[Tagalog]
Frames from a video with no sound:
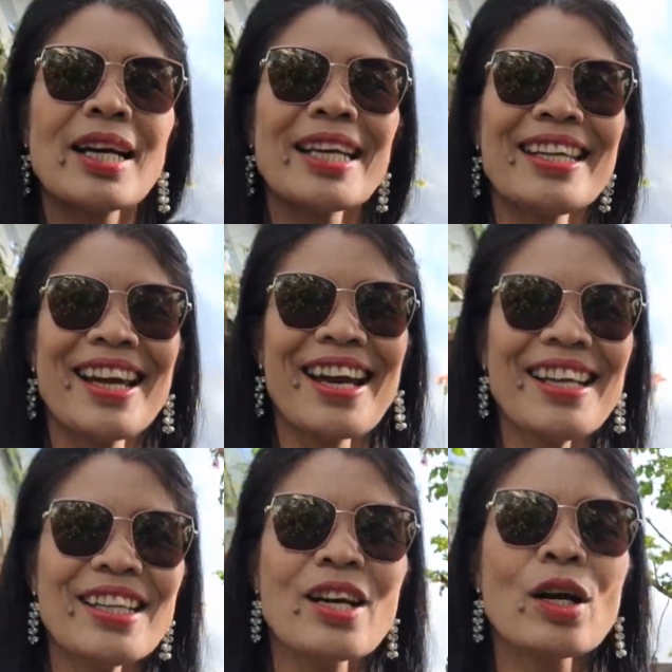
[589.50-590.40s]

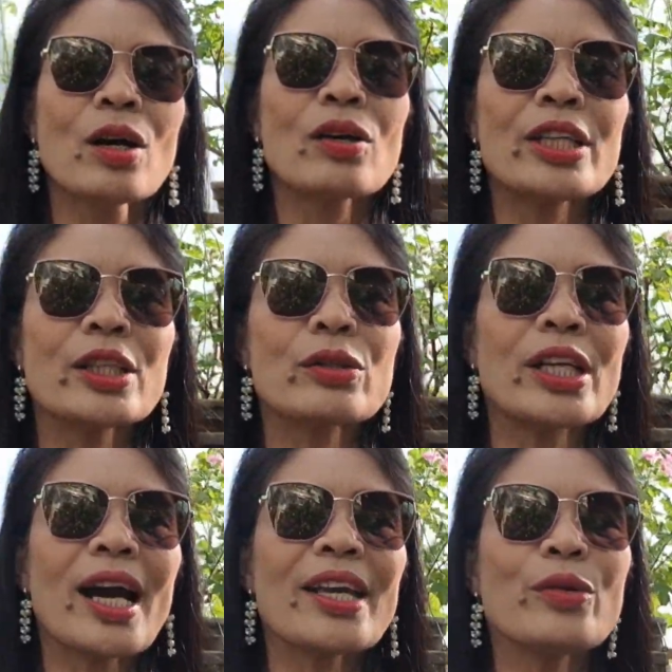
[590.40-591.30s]
Ayan. O, dito,
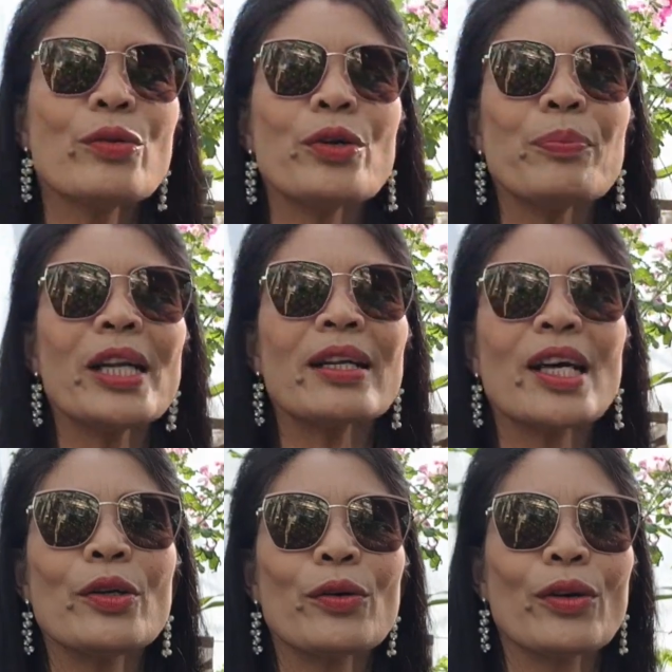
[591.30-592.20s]
di. Ayun pala,
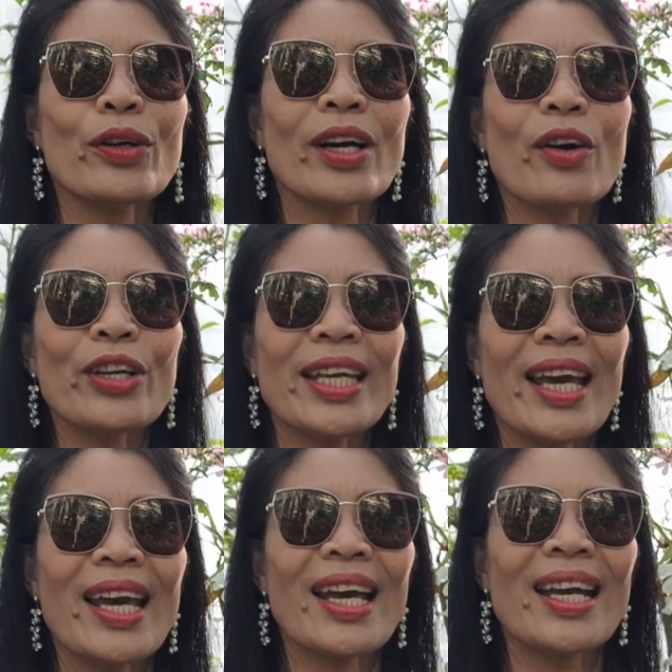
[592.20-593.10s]
ganun. Oh,
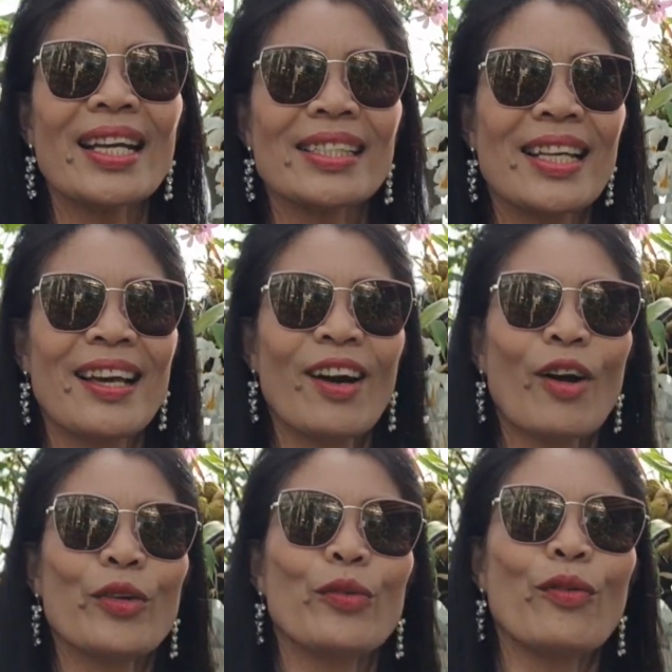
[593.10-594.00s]
yes.
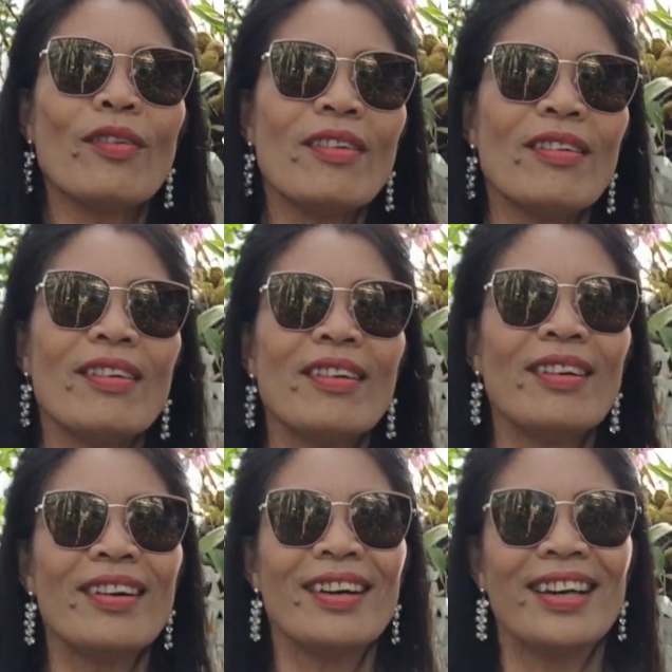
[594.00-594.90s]
O, yun
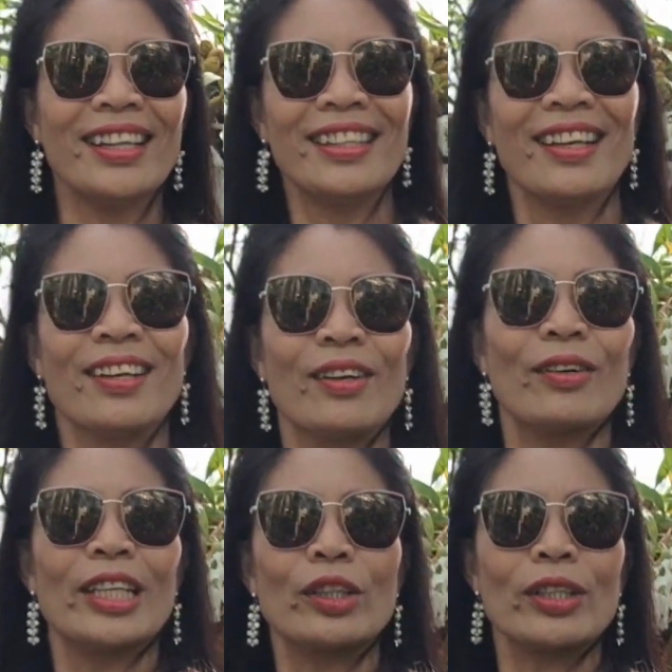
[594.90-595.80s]
naman.
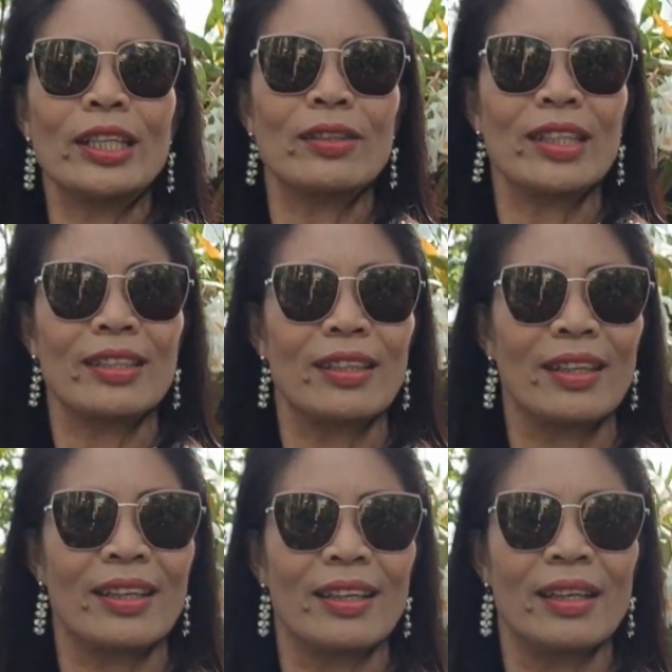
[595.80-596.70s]
O, dito, dito, dito.
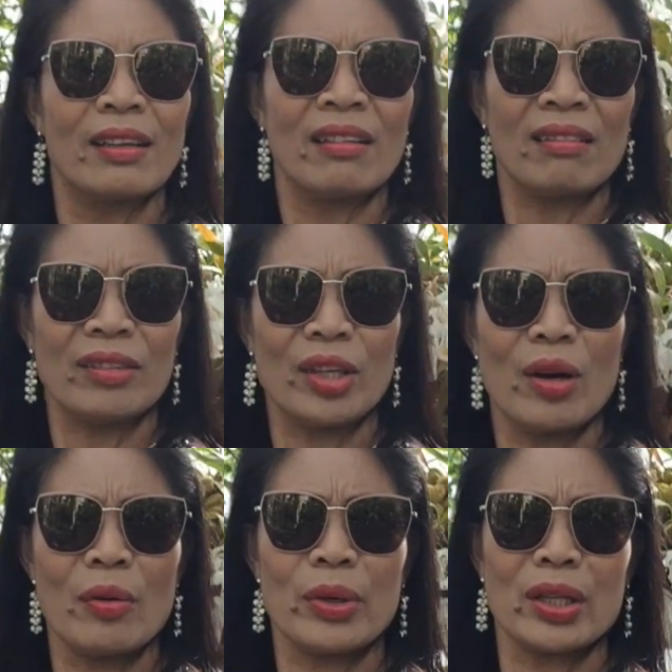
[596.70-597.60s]
Hindi
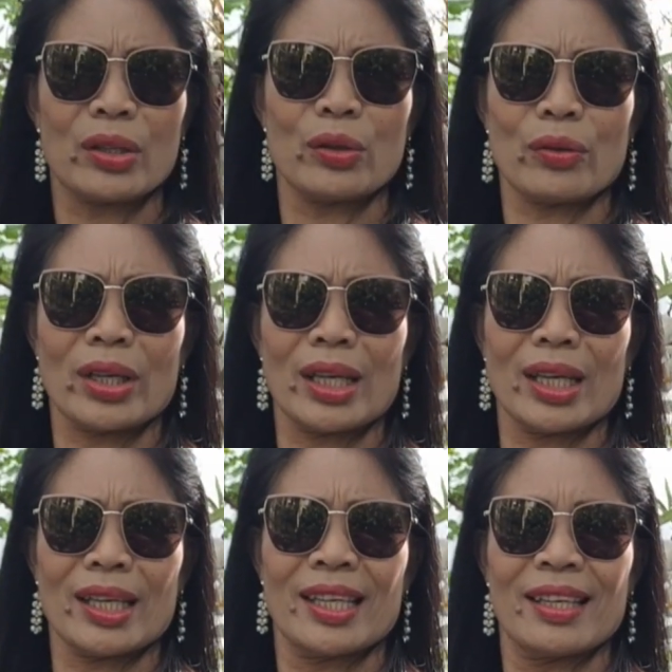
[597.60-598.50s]
ka video
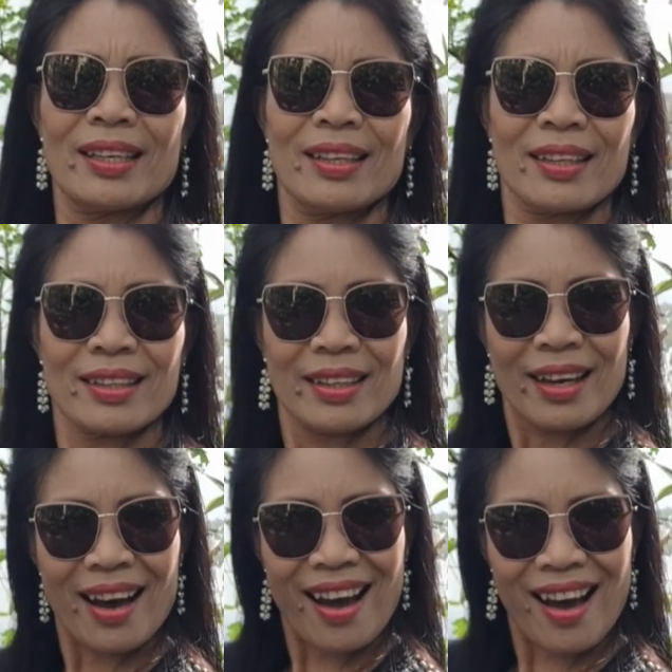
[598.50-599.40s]
eh.
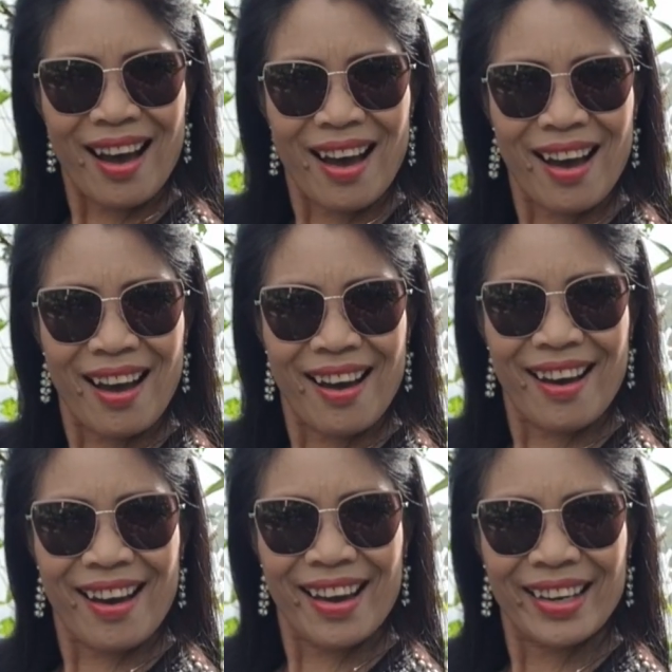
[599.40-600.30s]

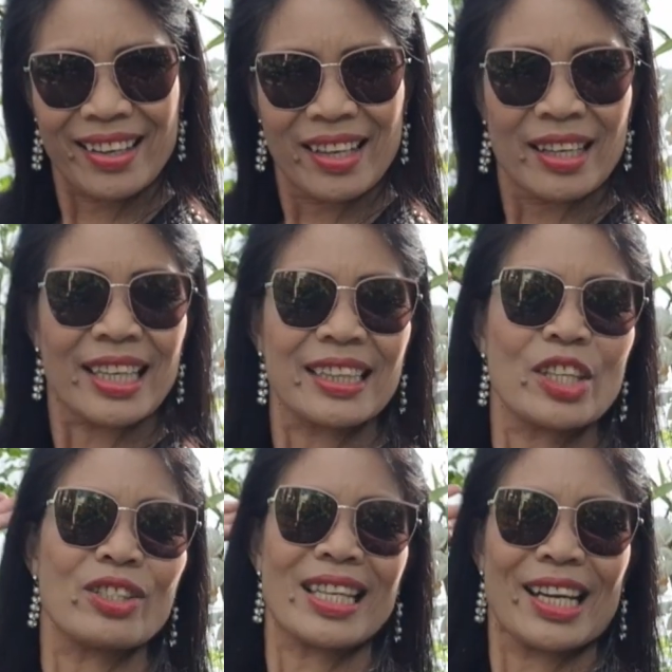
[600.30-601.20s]
Hi! Kita
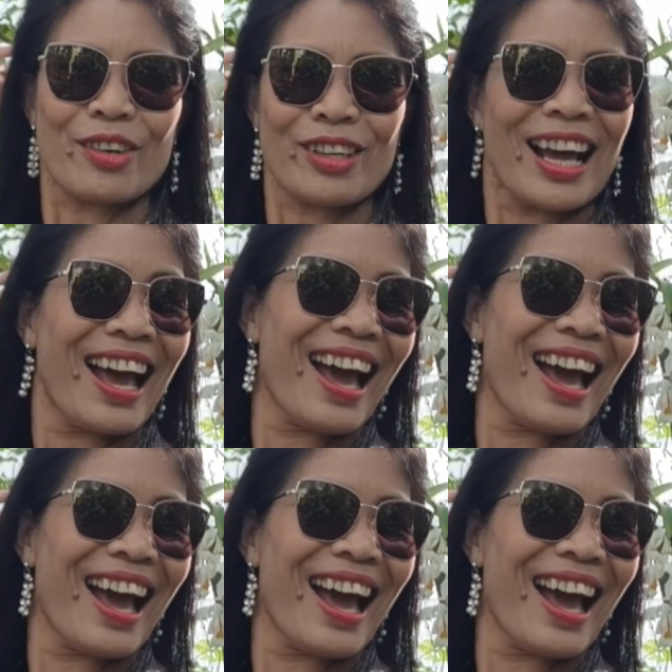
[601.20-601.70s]
nyo sa likod.